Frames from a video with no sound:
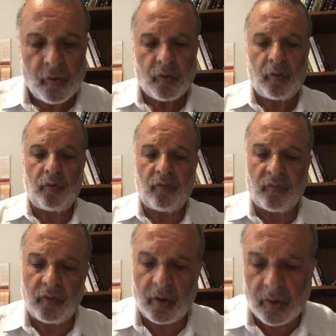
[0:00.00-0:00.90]
que nous
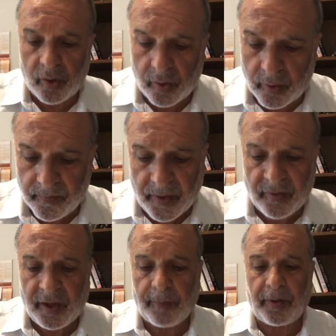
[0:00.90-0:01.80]
voulons
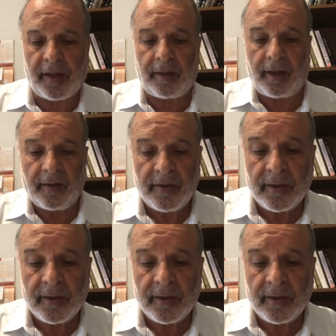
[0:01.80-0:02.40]
interpréter.